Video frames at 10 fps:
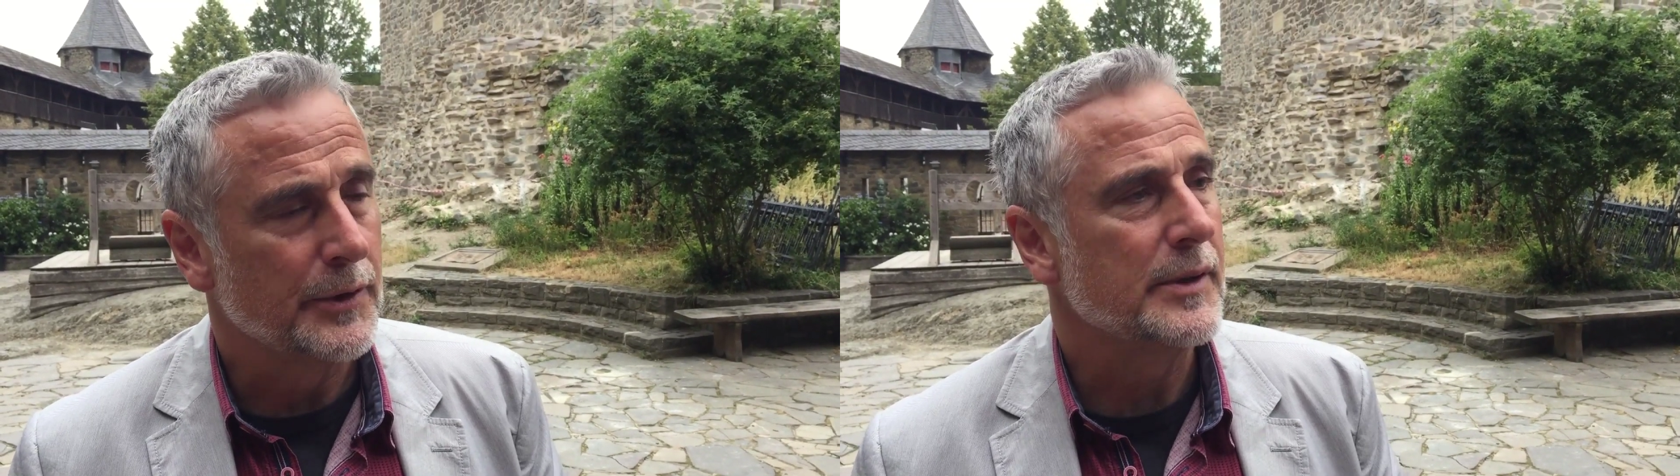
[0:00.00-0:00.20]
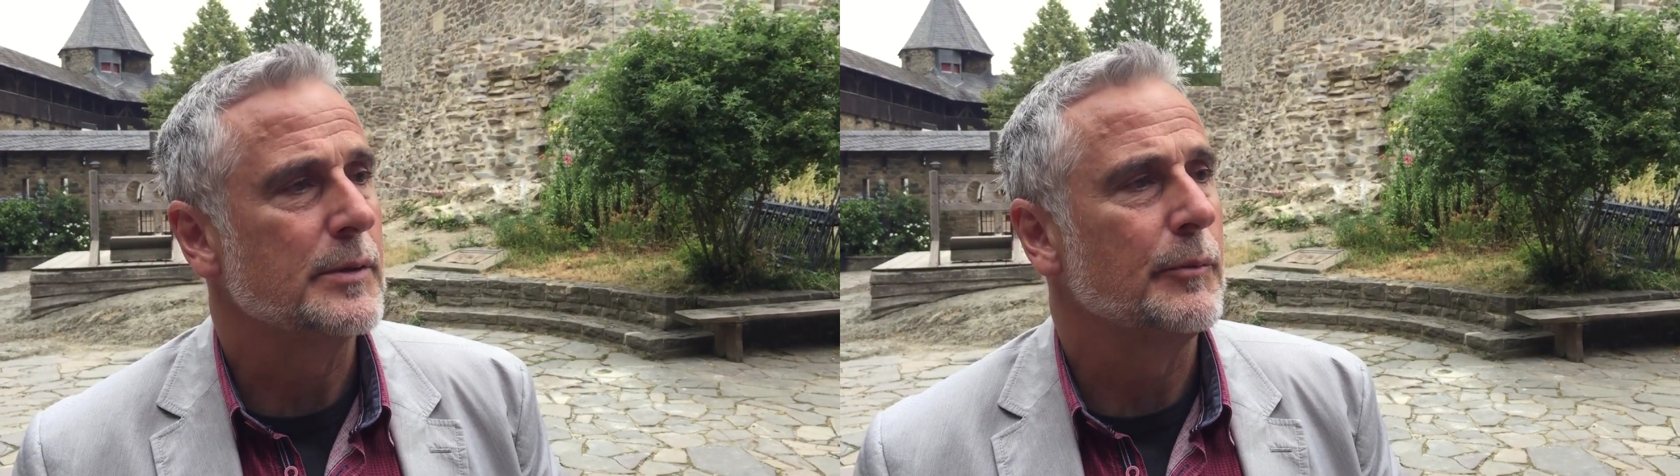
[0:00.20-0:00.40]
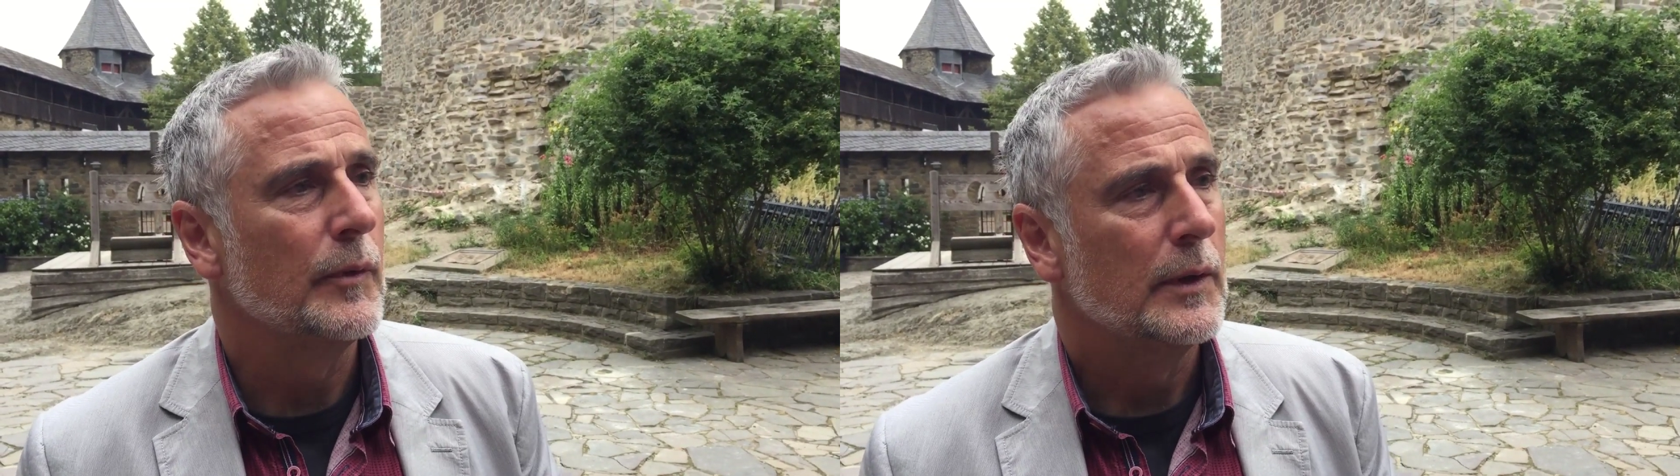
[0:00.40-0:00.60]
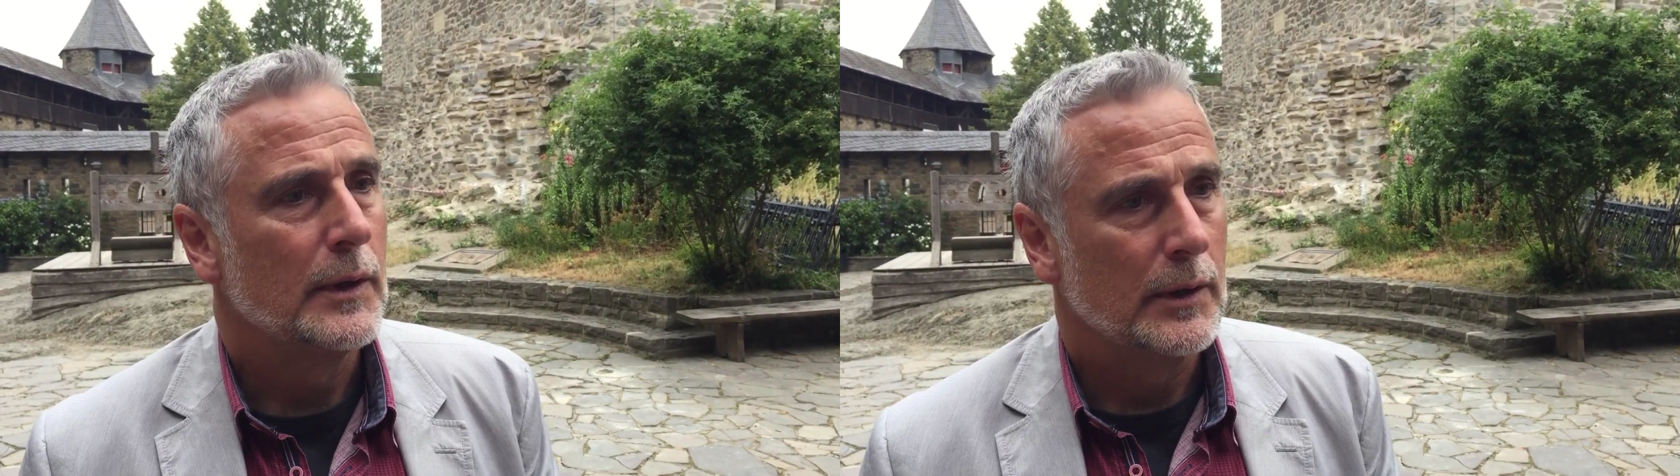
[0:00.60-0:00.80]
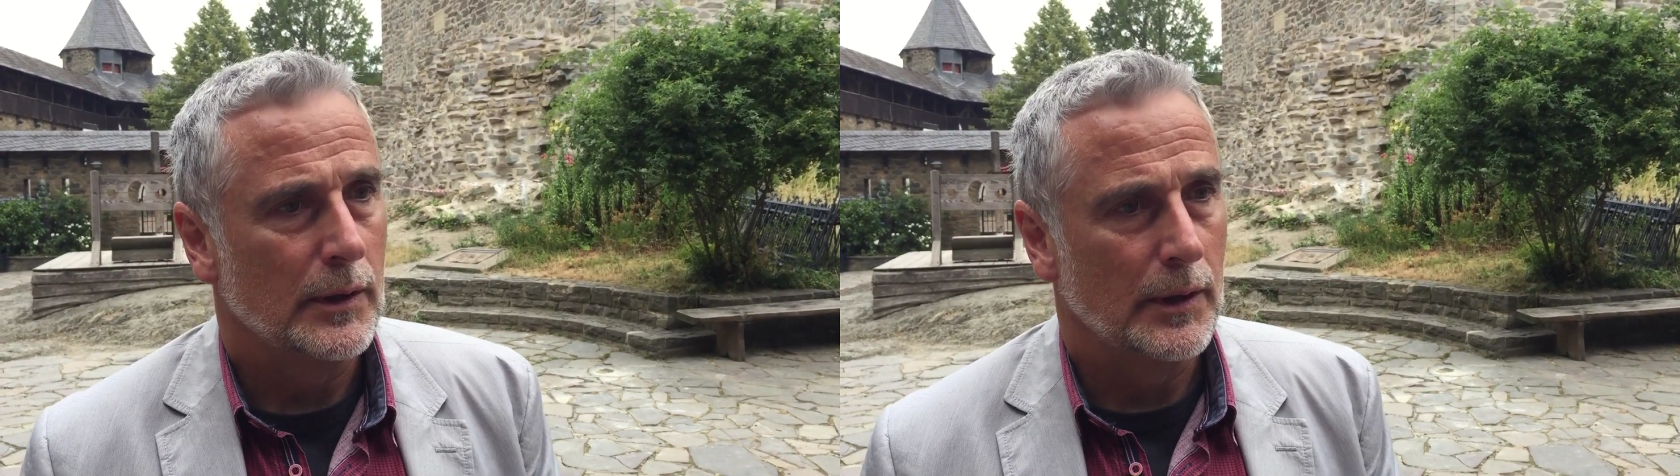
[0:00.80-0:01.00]
diesem
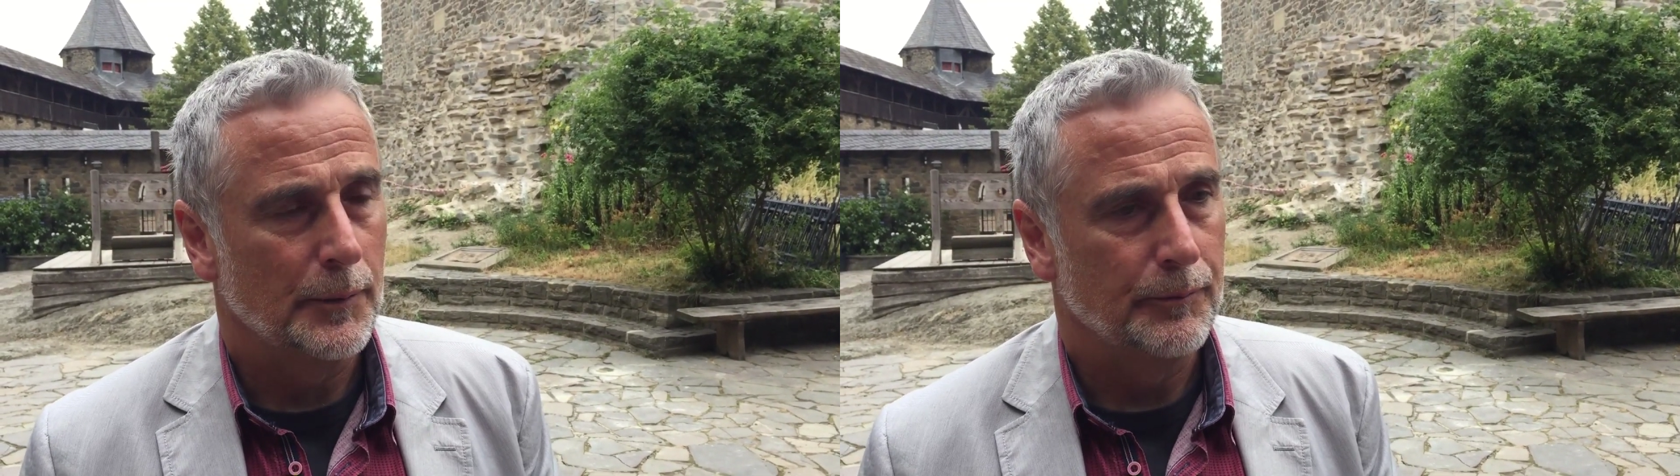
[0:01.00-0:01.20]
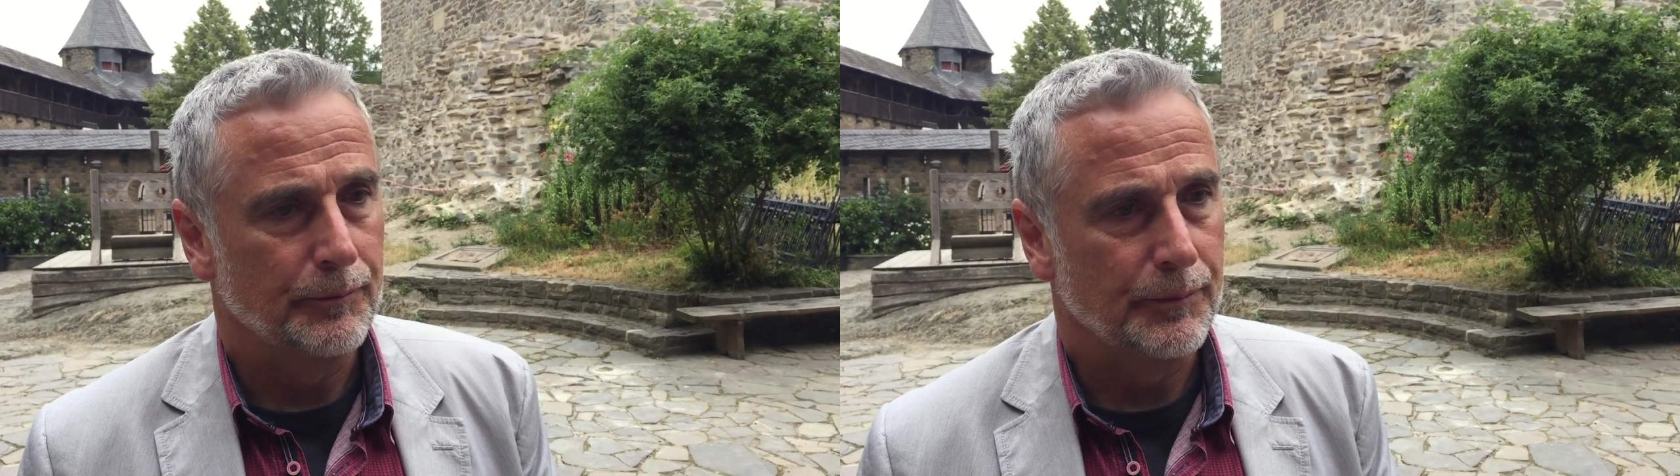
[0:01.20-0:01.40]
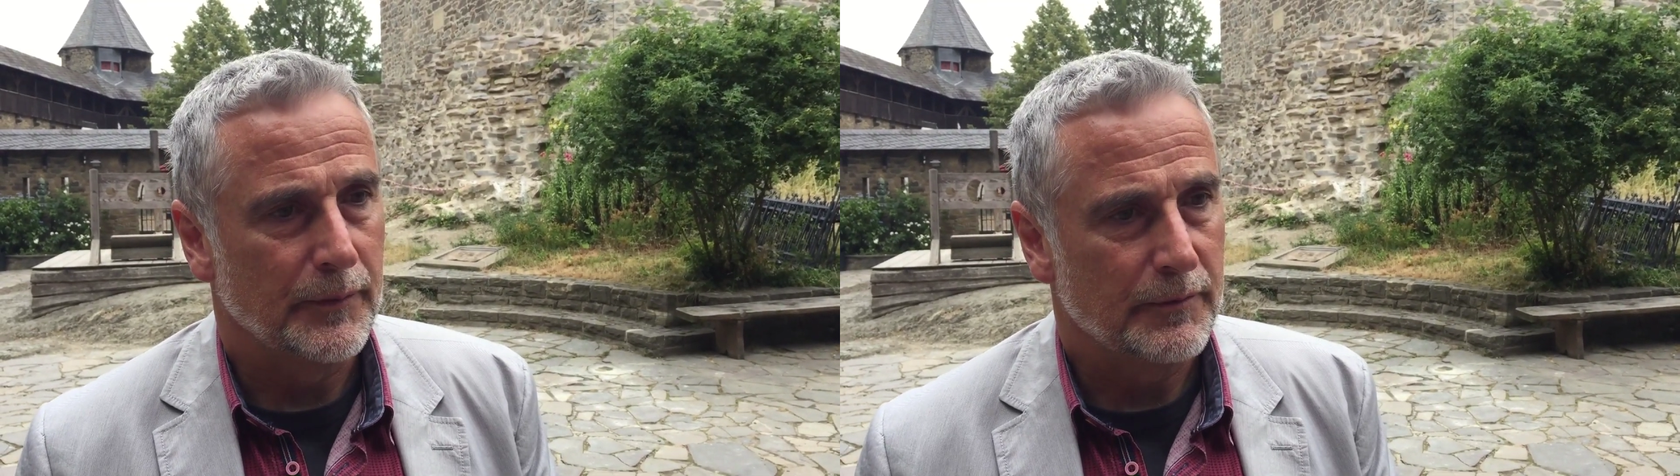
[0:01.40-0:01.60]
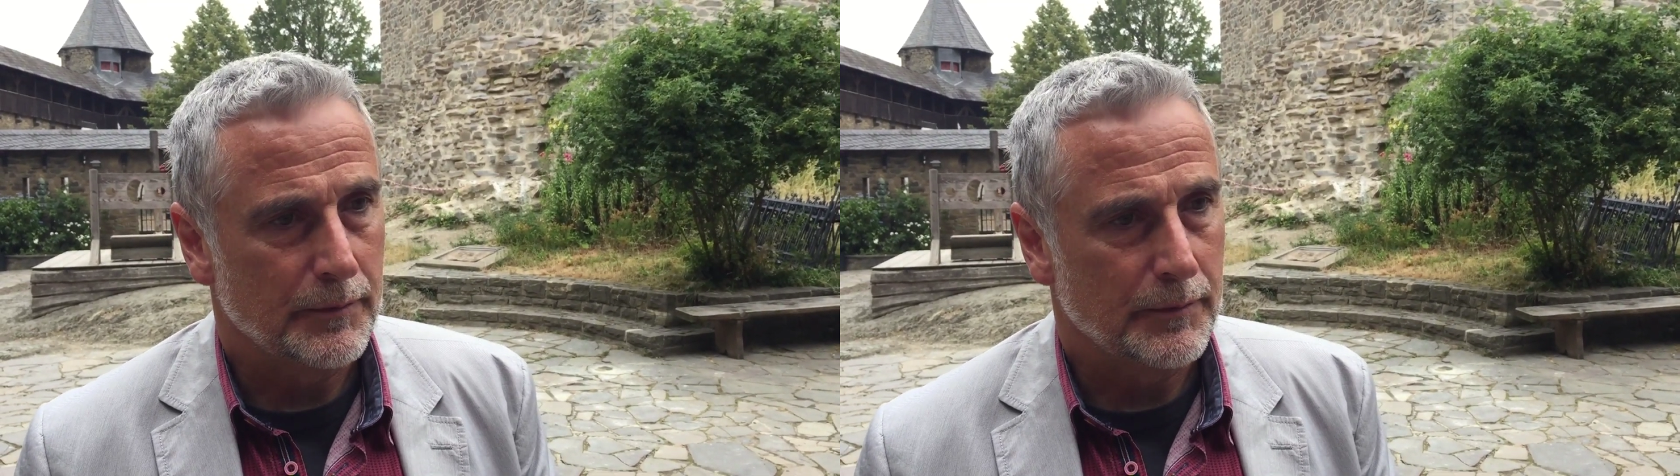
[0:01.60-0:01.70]
ähm,